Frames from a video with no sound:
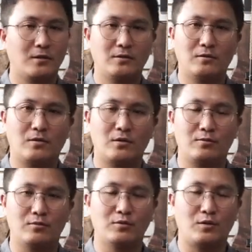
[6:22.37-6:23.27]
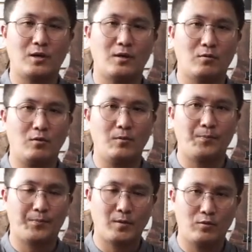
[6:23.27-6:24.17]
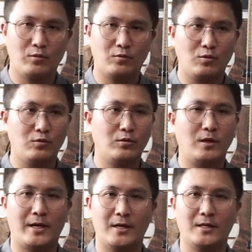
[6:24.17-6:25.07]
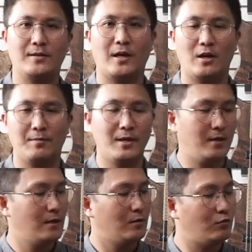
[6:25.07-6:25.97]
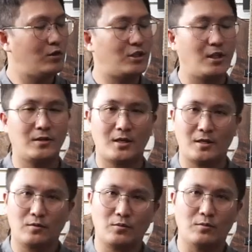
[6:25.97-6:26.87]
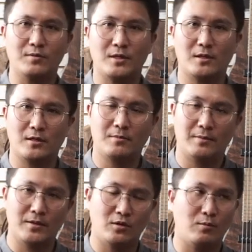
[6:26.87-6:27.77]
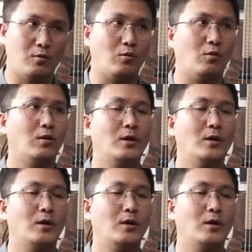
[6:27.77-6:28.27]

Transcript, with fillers: 그거를 분석하고 코드 톤을 알아낸 다음에 위치에 따라서 또 음색을 만들어 보고